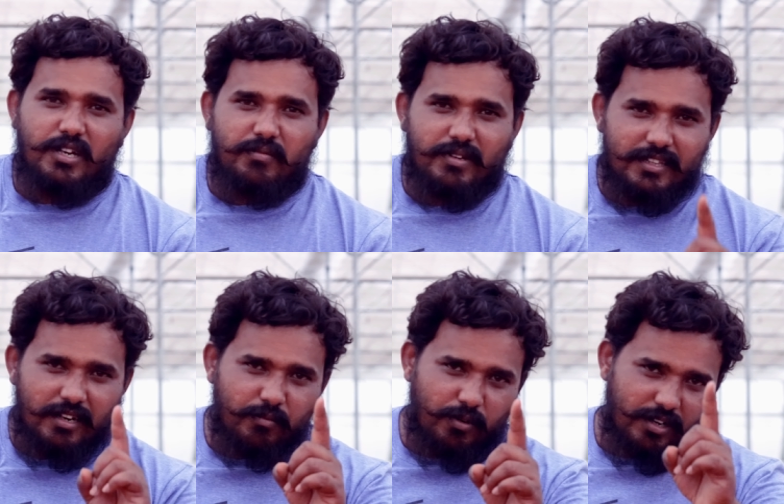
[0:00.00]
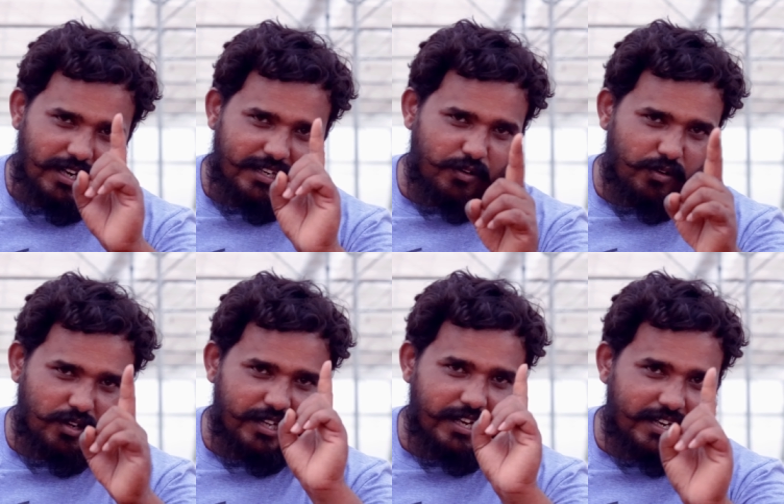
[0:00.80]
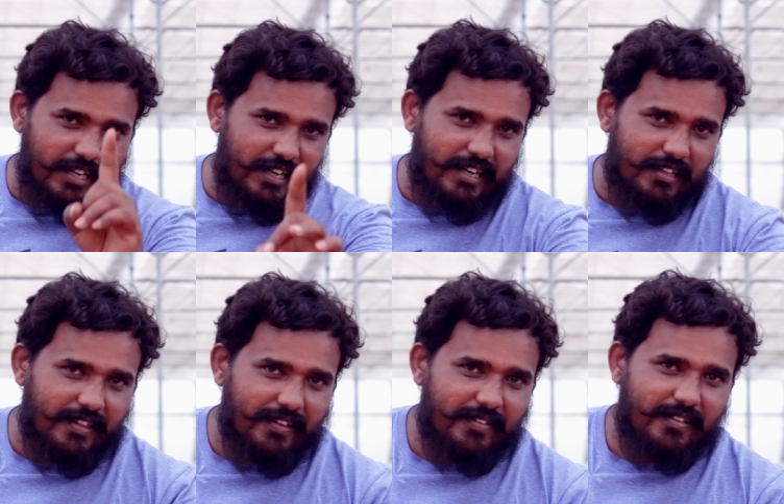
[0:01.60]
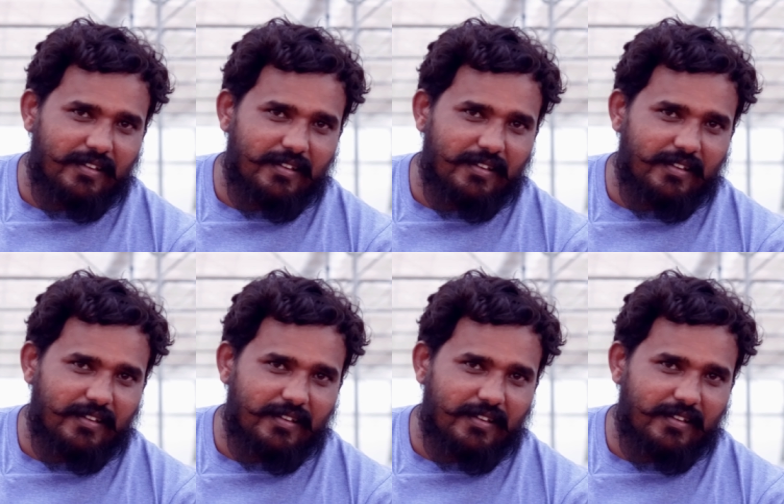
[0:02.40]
మనం అందరం కొట్లాడితే ఒక లెక్కనే కాదు అది